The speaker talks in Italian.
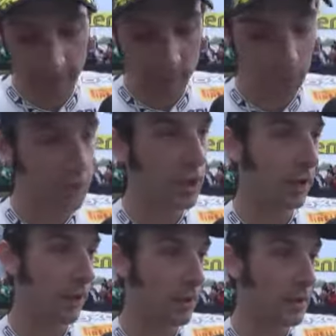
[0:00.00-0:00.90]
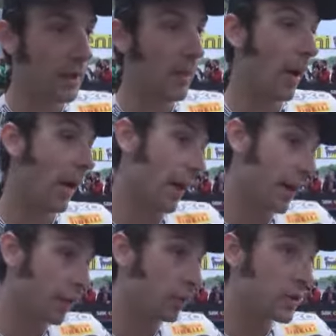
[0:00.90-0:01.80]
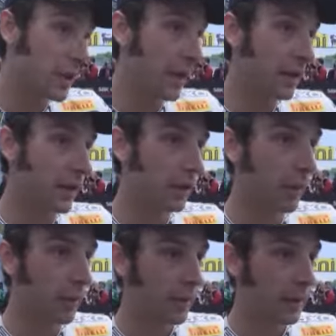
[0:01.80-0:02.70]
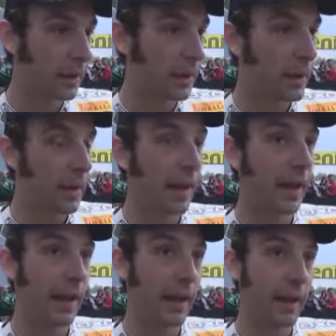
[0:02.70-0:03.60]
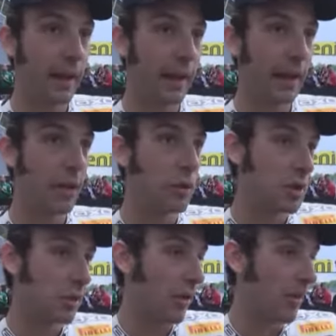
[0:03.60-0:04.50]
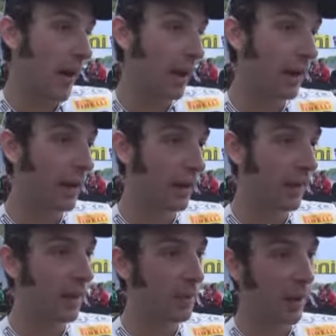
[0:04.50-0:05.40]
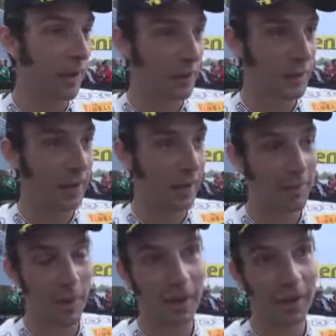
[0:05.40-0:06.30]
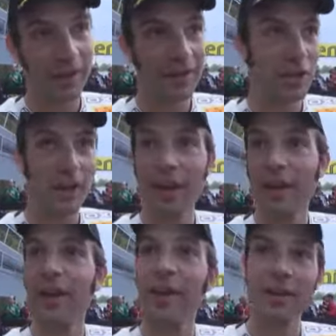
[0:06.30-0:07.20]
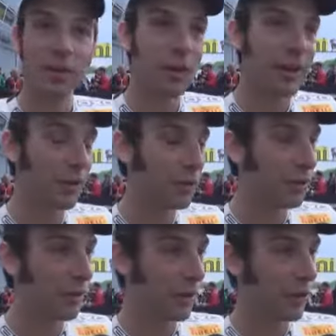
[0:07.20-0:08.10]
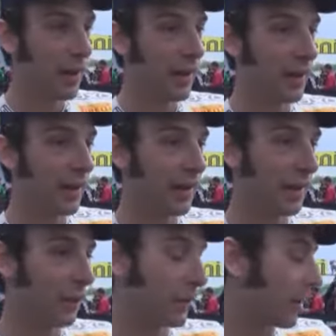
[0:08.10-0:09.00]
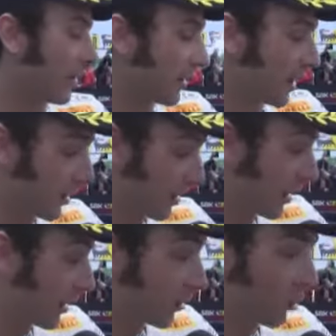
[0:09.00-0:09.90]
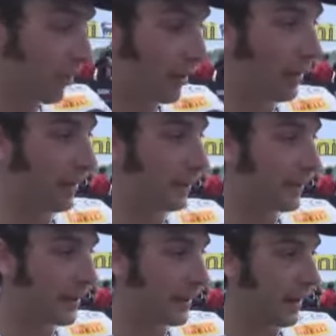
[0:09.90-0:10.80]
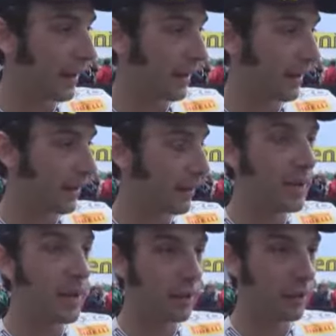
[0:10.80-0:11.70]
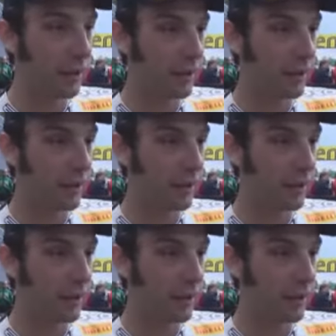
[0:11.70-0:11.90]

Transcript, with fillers: di pioggia davanti ma un slick dietro eh, questo paga, paga a final, ma c'era qualche curva qui eh, con, che, che, era ancora eh, bagnato,